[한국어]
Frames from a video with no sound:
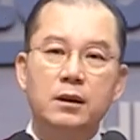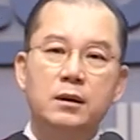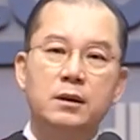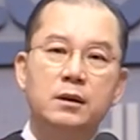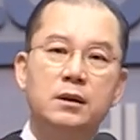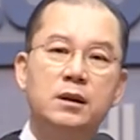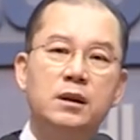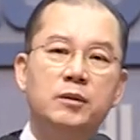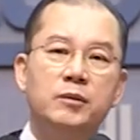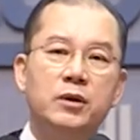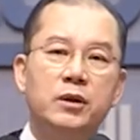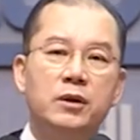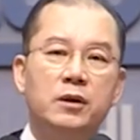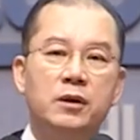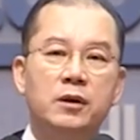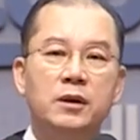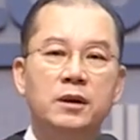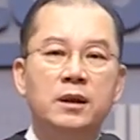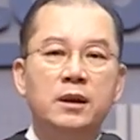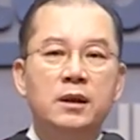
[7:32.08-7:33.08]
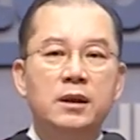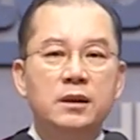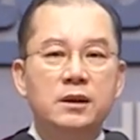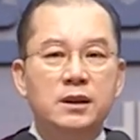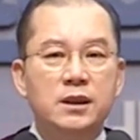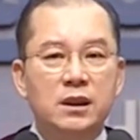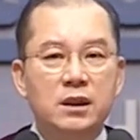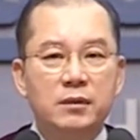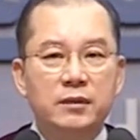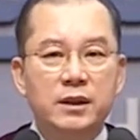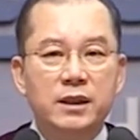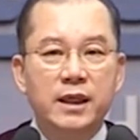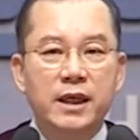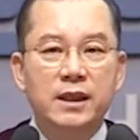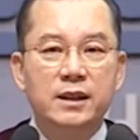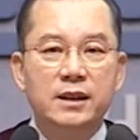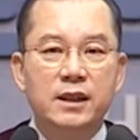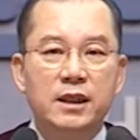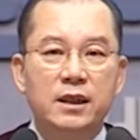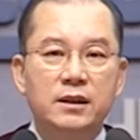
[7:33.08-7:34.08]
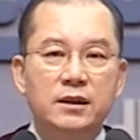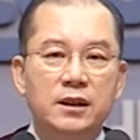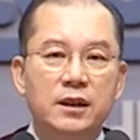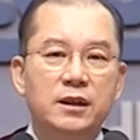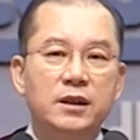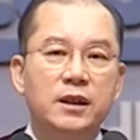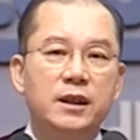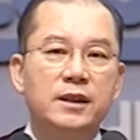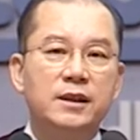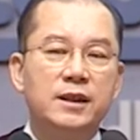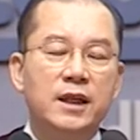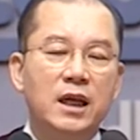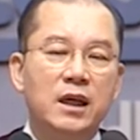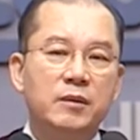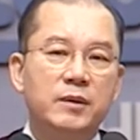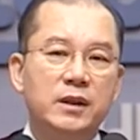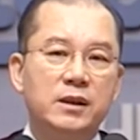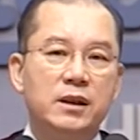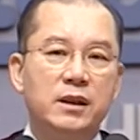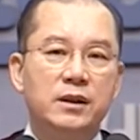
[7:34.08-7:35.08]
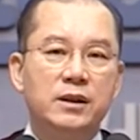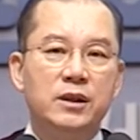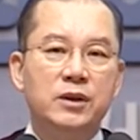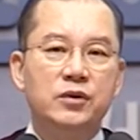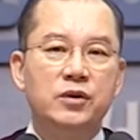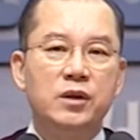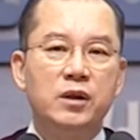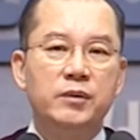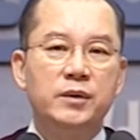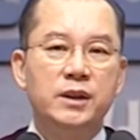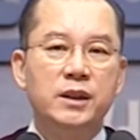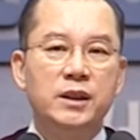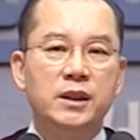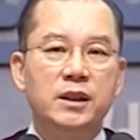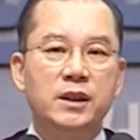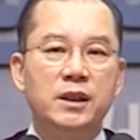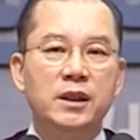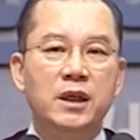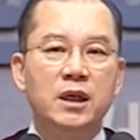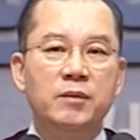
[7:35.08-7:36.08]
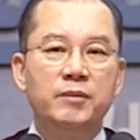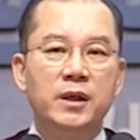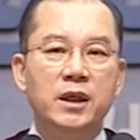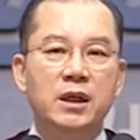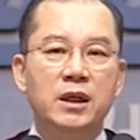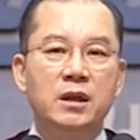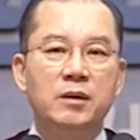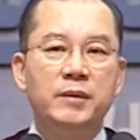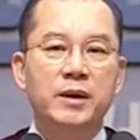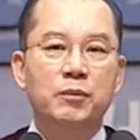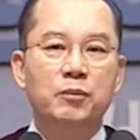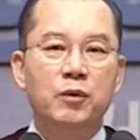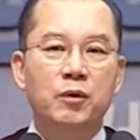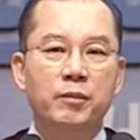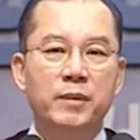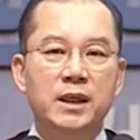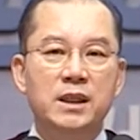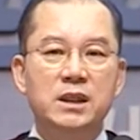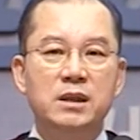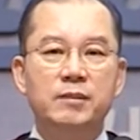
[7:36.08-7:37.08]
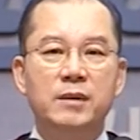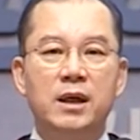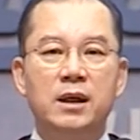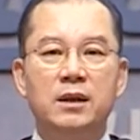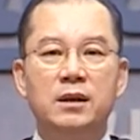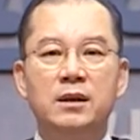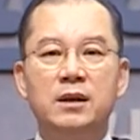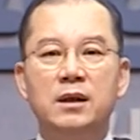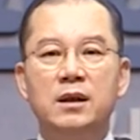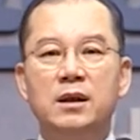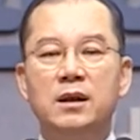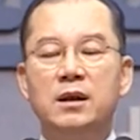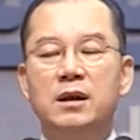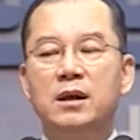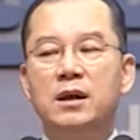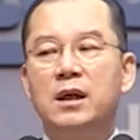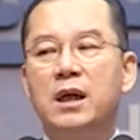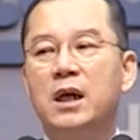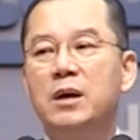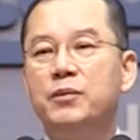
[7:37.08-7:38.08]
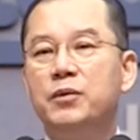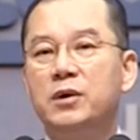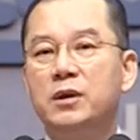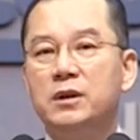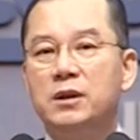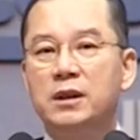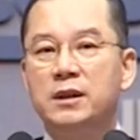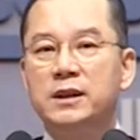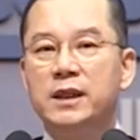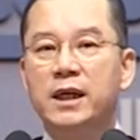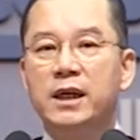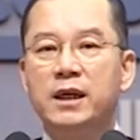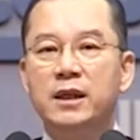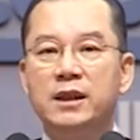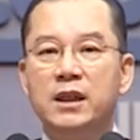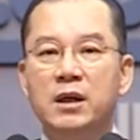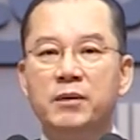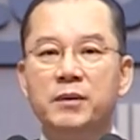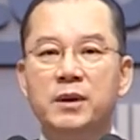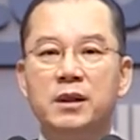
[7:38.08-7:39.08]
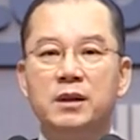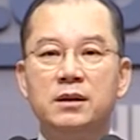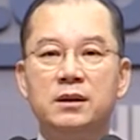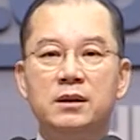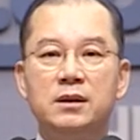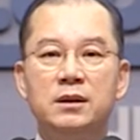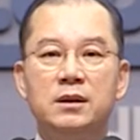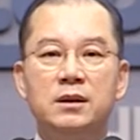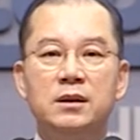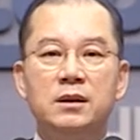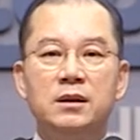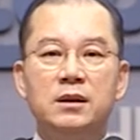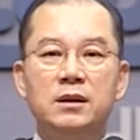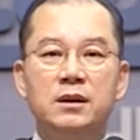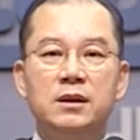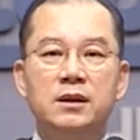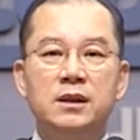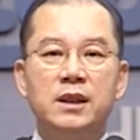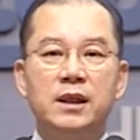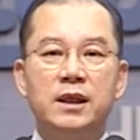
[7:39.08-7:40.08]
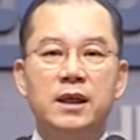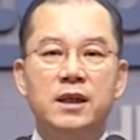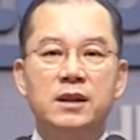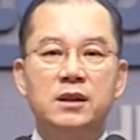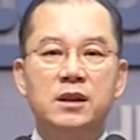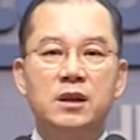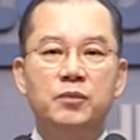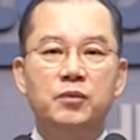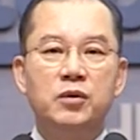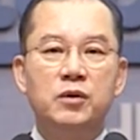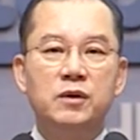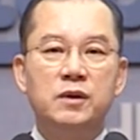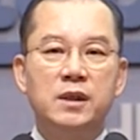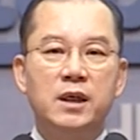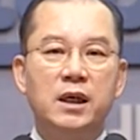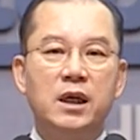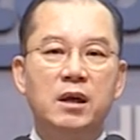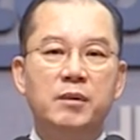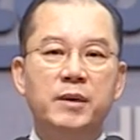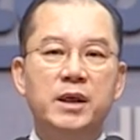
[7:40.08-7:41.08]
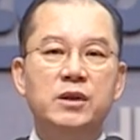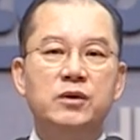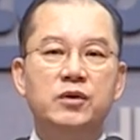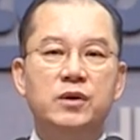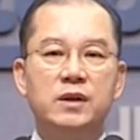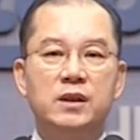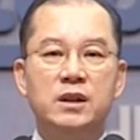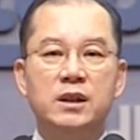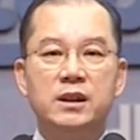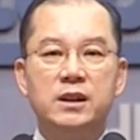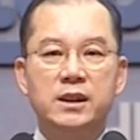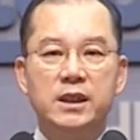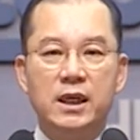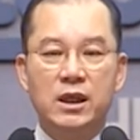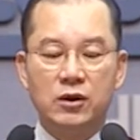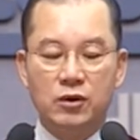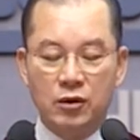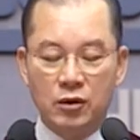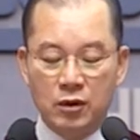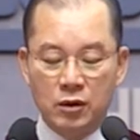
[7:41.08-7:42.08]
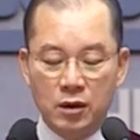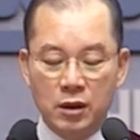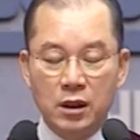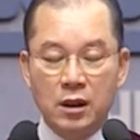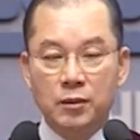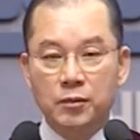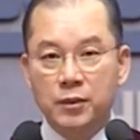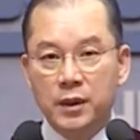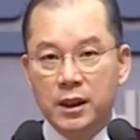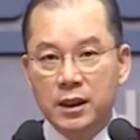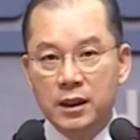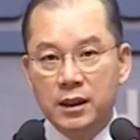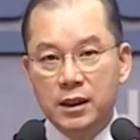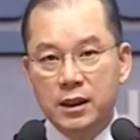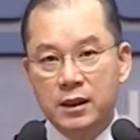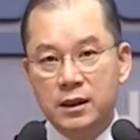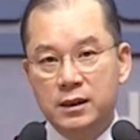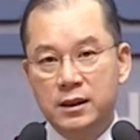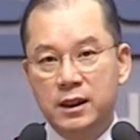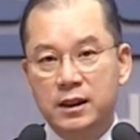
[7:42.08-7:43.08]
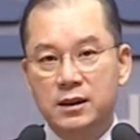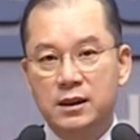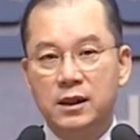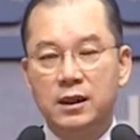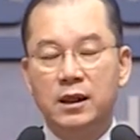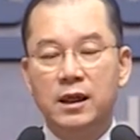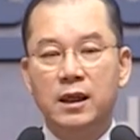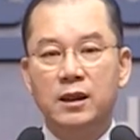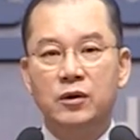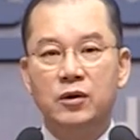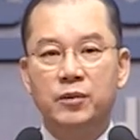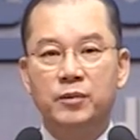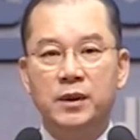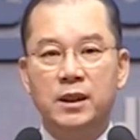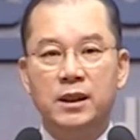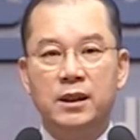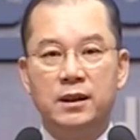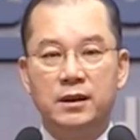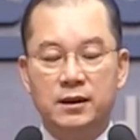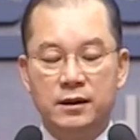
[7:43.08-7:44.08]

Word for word: 그러므로 지금은 내 신앙 경력이 짧아서 어쩔 수 없이 열매를 못 맺지만 앞으로 더 자르게 되면 그때 가서 풍성하게 맺을 수 있을 것이라고 핑계를 대서는 안 됩니다.